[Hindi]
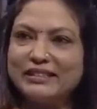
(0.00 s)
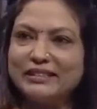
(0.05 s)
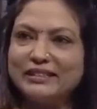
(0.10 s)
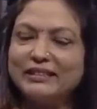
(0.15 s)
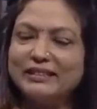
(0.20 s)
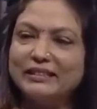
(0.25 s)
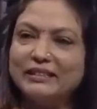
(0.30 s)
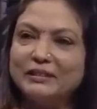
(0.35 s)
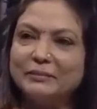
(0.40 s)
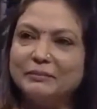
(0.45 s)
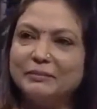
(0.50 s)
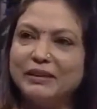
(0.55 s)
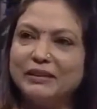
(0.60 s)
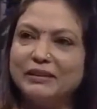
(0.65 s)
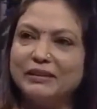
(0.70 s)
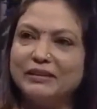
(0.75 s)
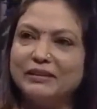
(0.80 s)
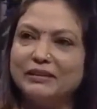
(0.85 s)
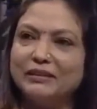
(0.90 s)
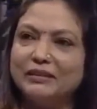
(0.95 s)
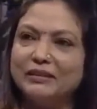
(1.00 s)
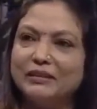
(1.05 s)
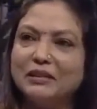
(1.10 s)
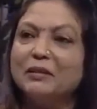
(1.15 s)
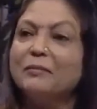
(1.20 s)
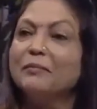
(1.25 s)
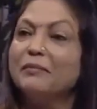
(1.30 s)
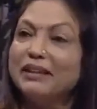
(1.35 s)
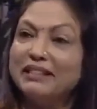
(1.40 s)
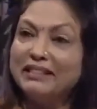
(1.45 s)
चाहती थी पर
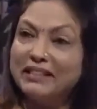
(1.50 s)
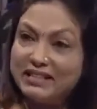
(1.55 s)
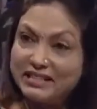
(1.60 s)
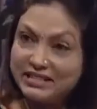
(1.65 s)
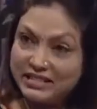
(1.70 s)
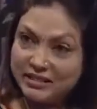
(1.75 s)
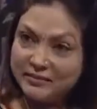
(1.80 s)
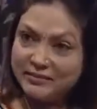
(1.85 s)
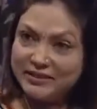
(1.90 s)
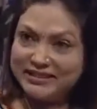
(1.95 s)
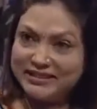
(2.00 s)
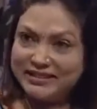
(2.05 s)
बदनसीबी